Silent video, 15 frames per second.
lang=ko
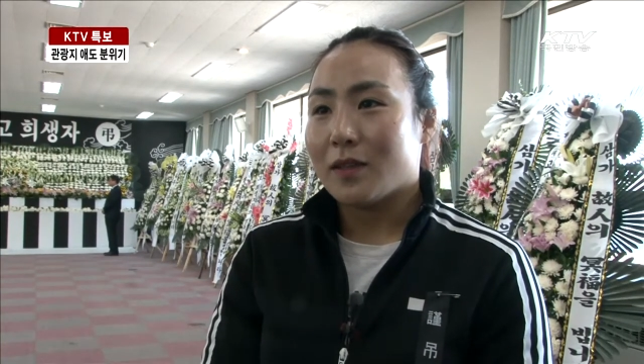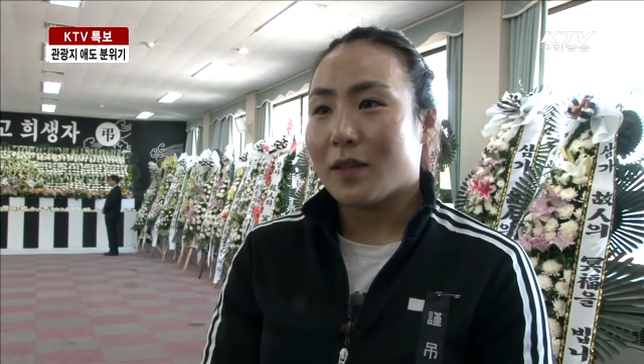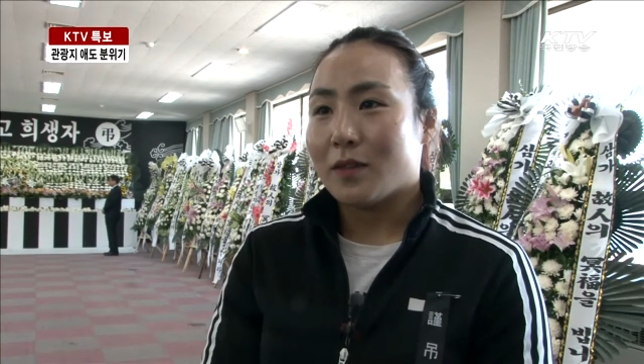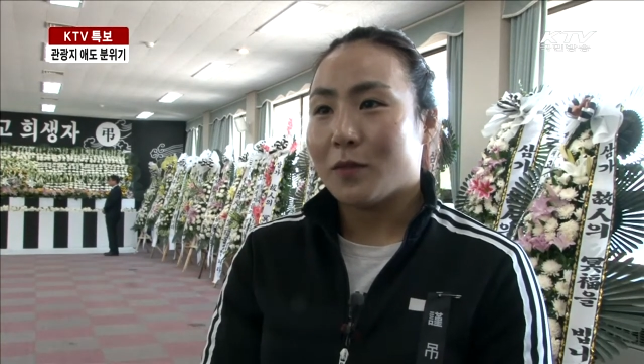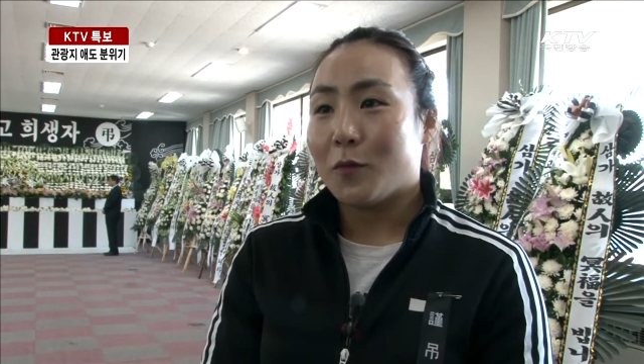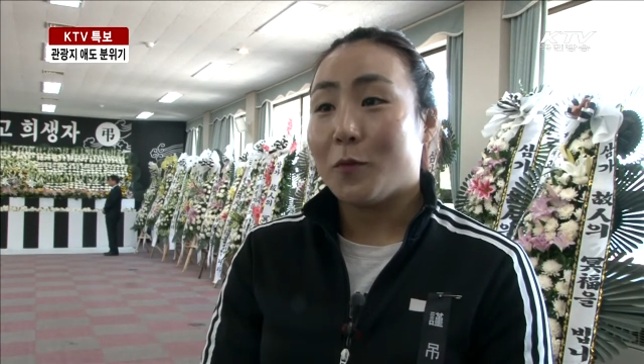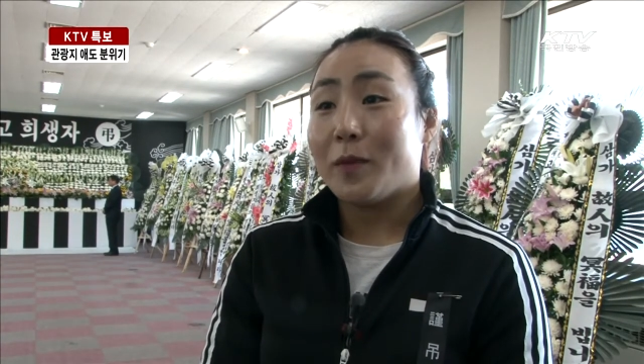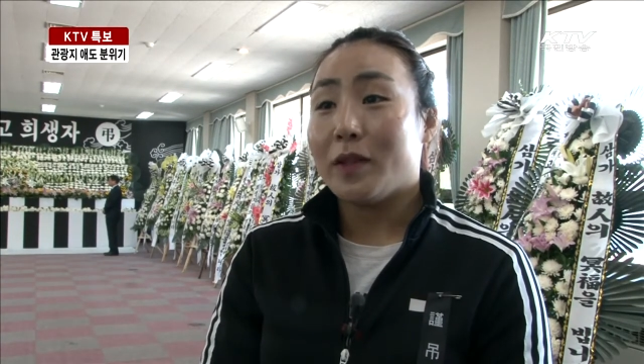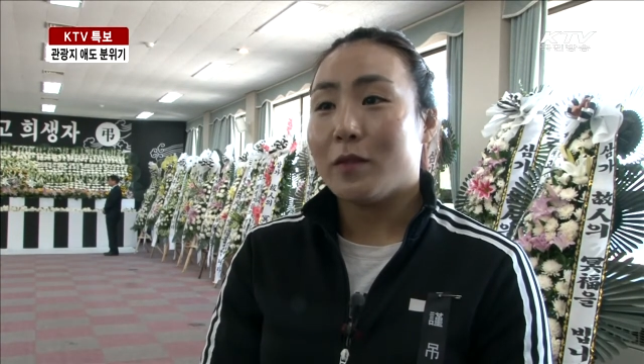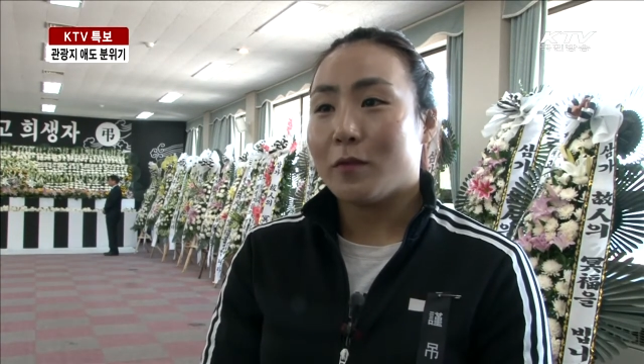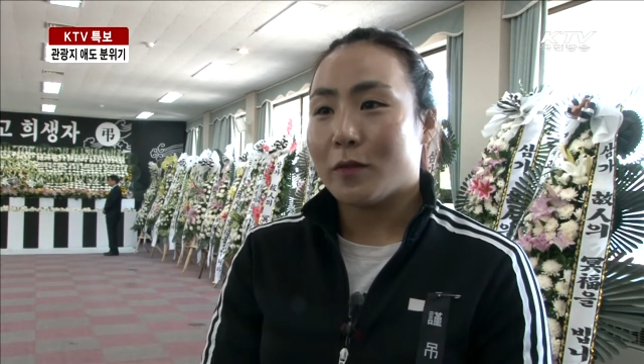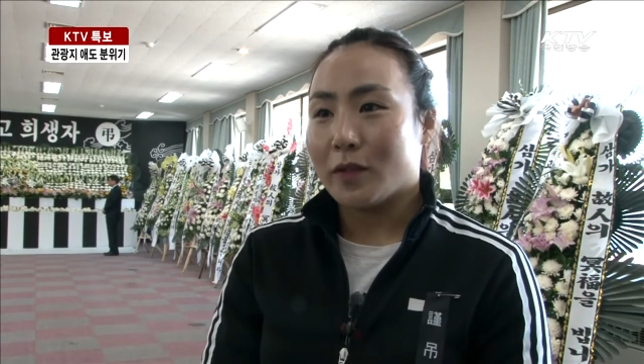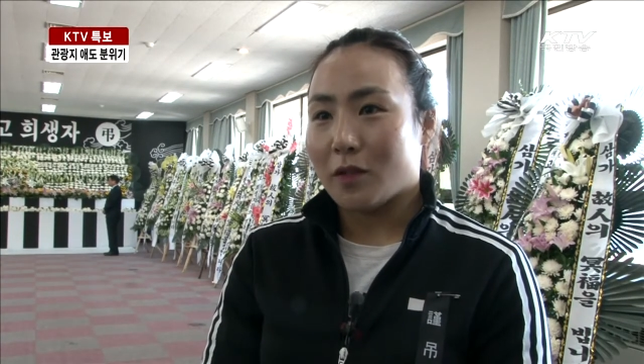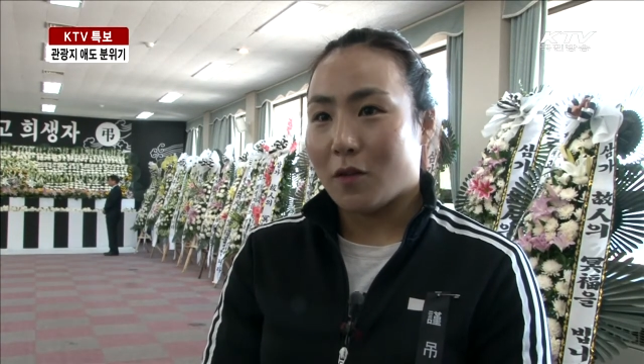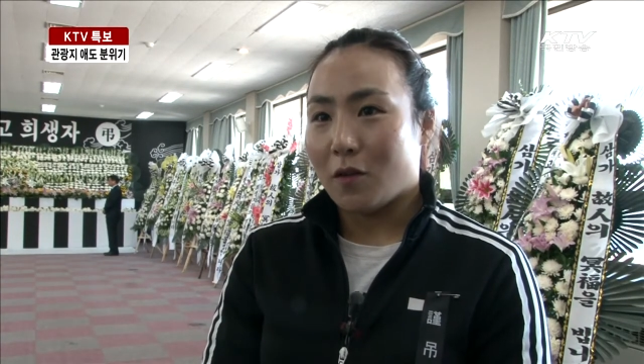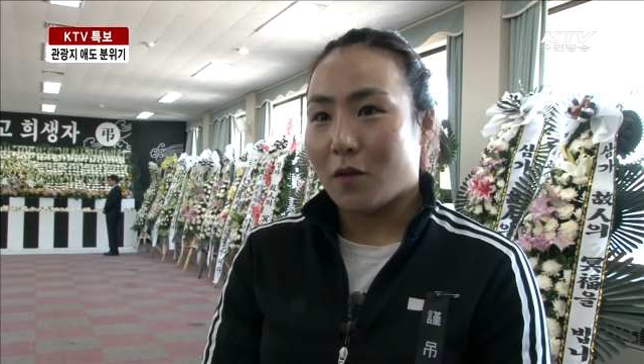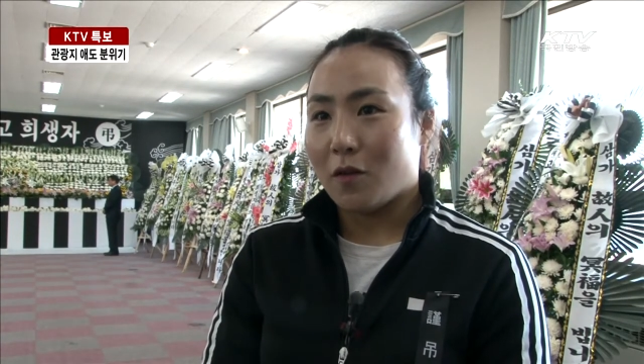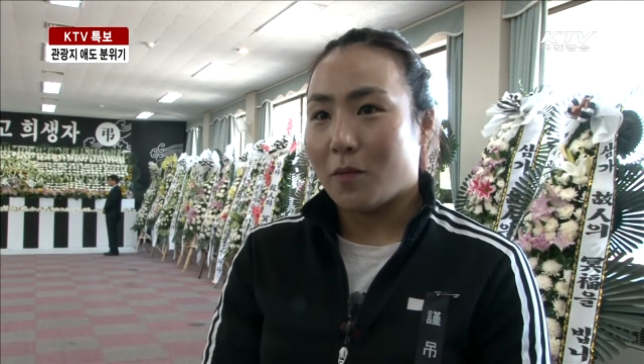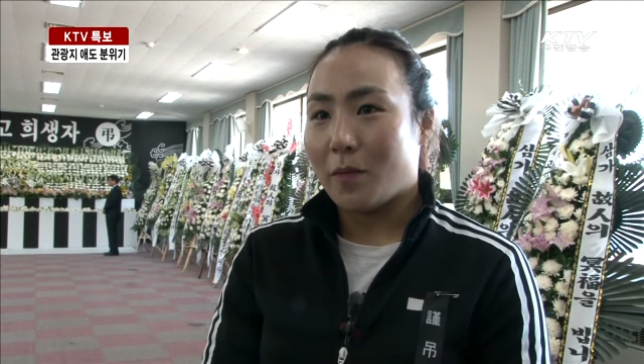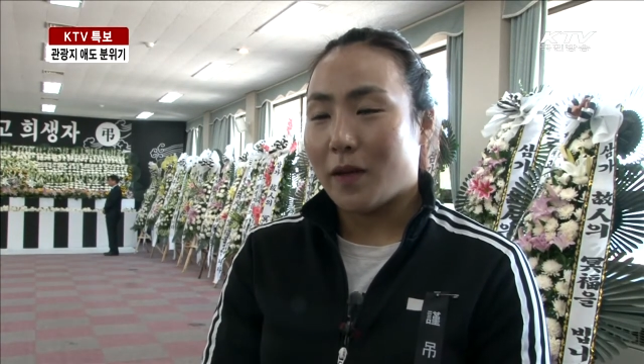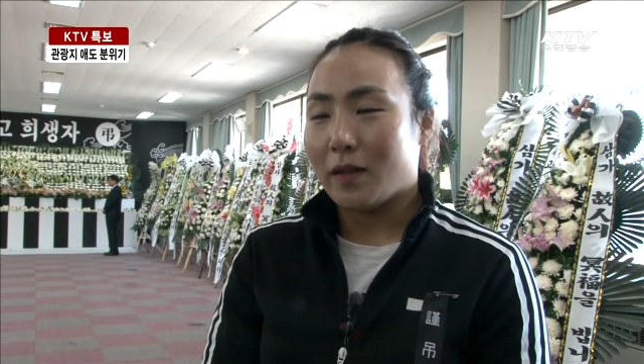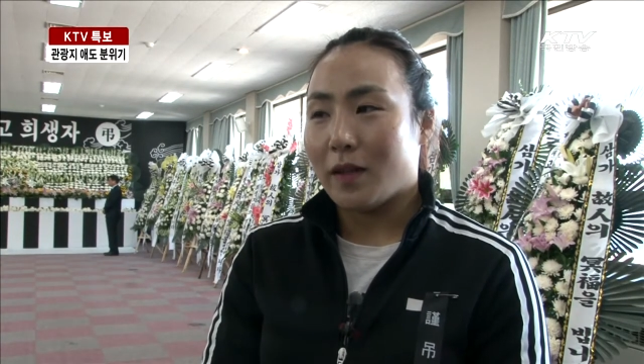
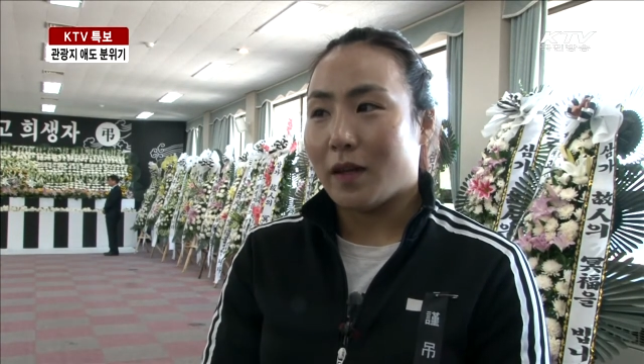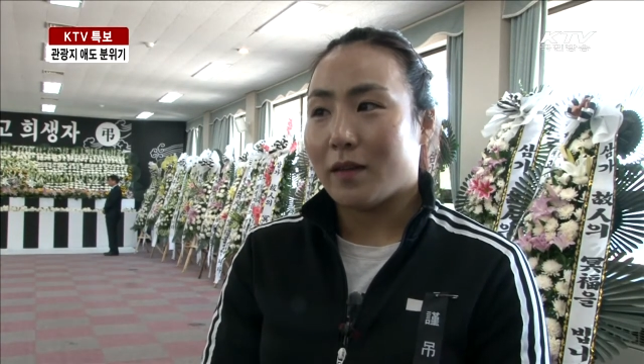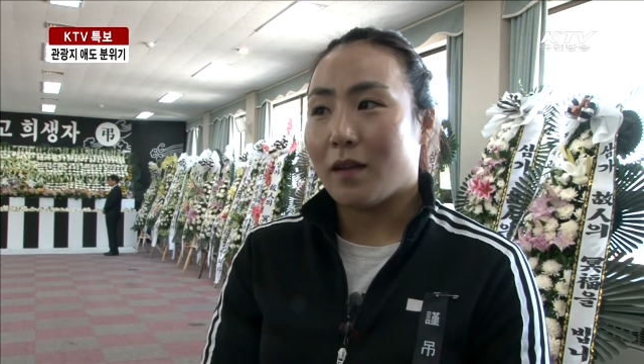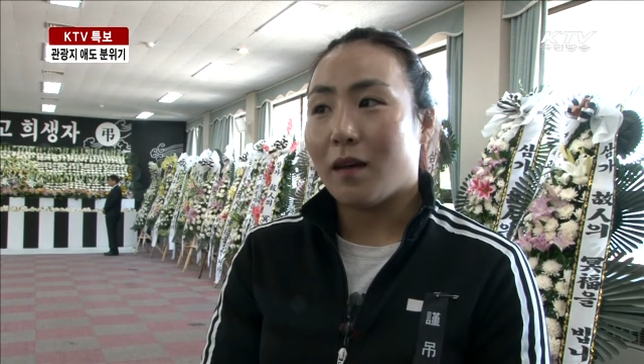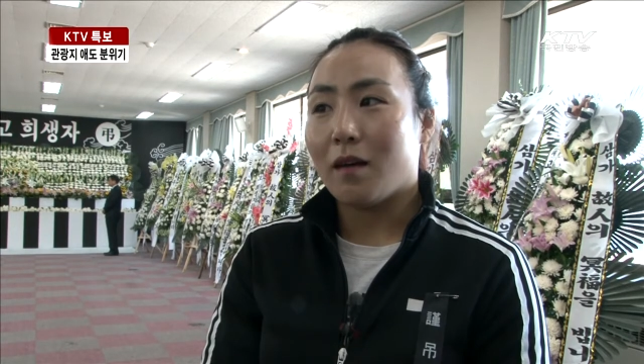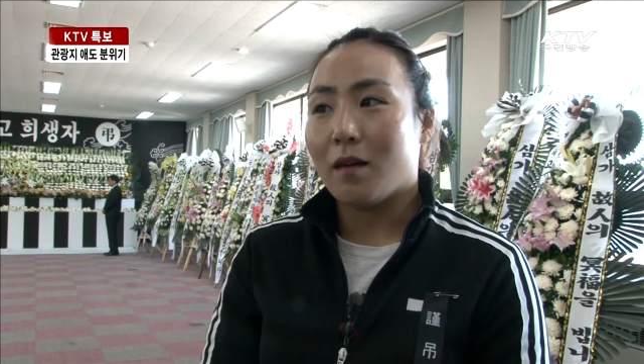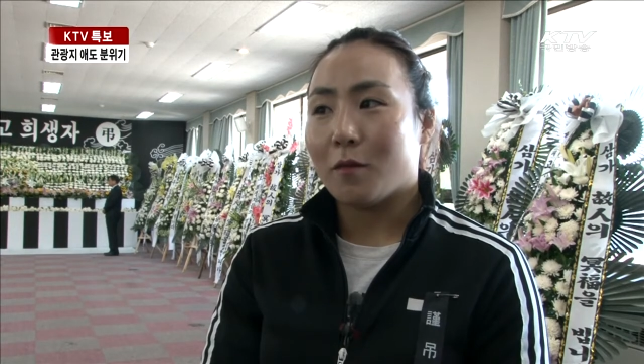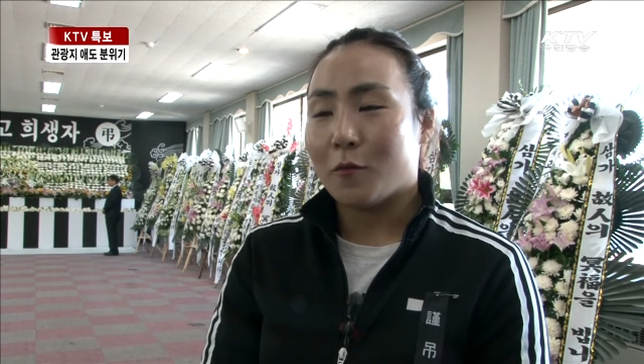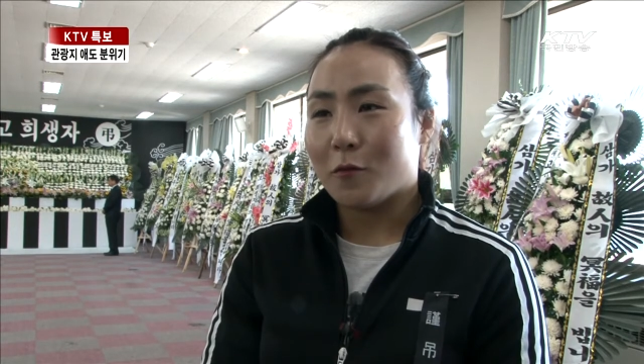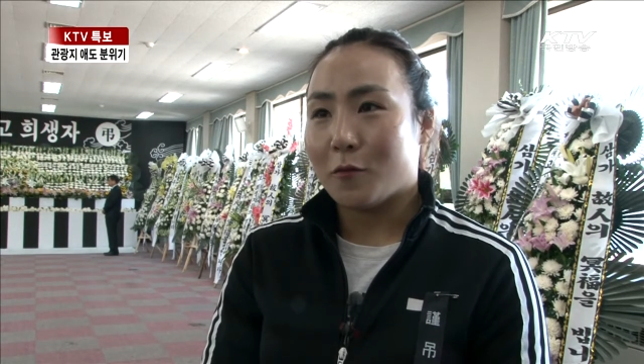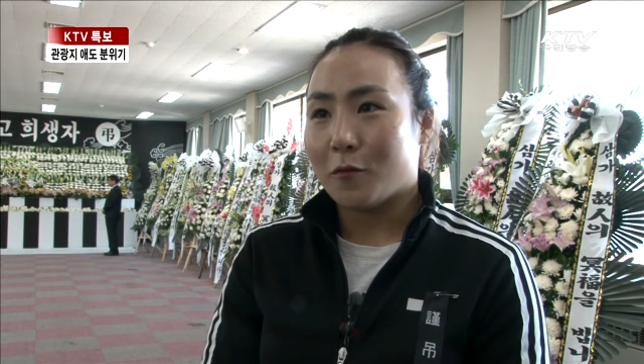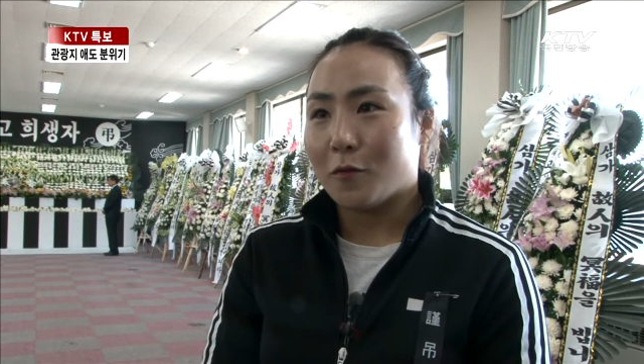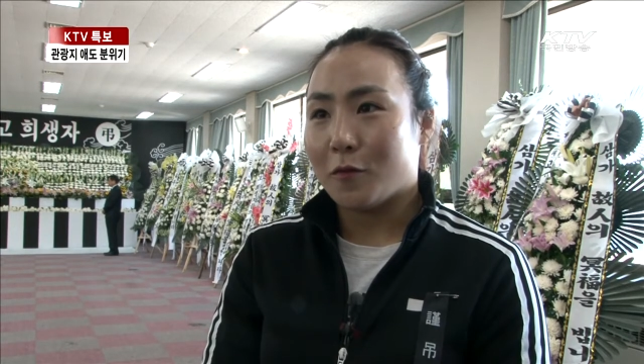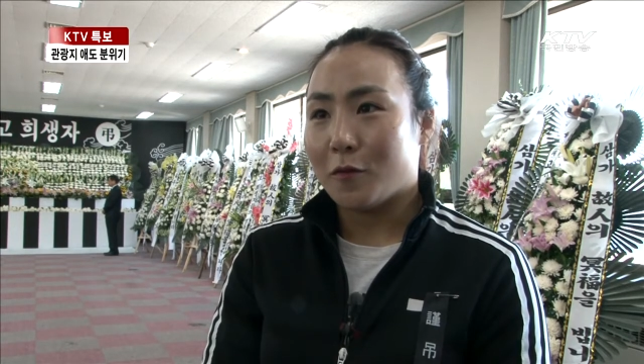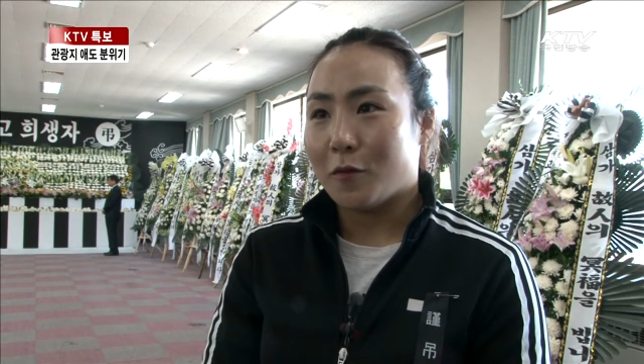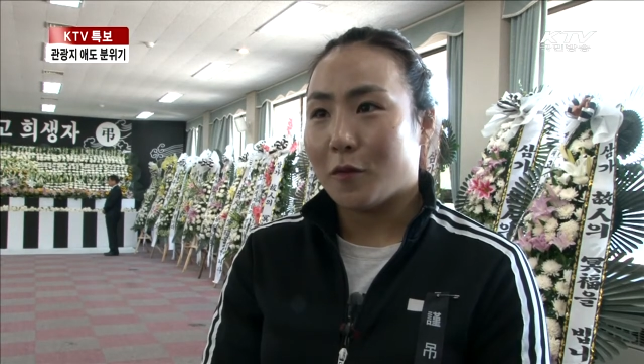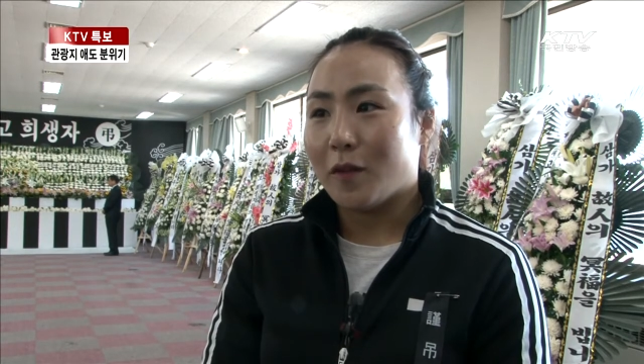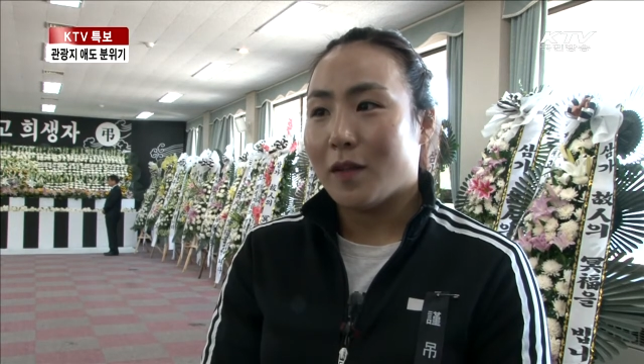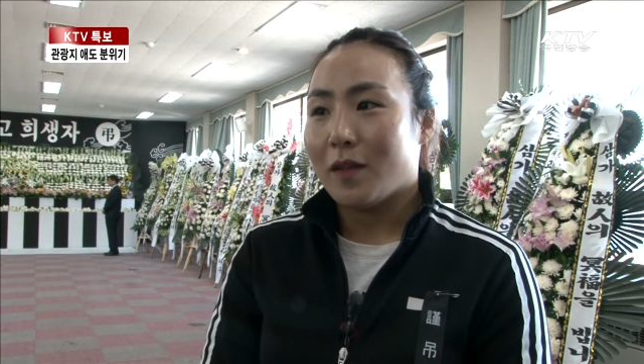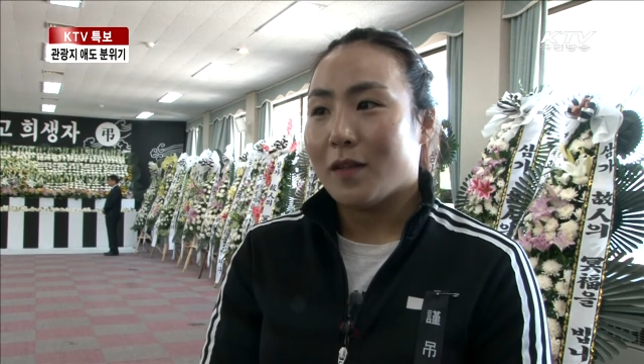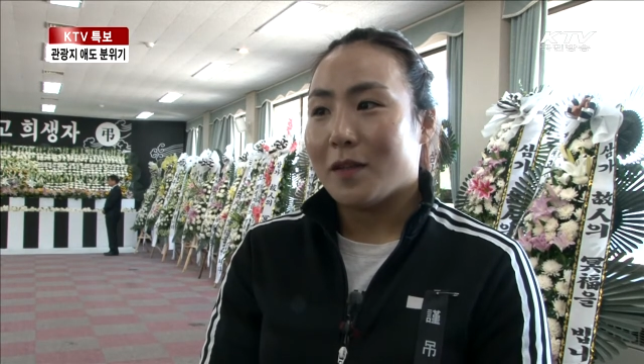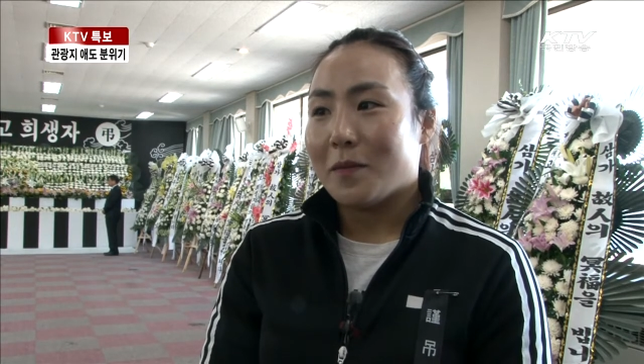제주도민으로서 많이 안타깝고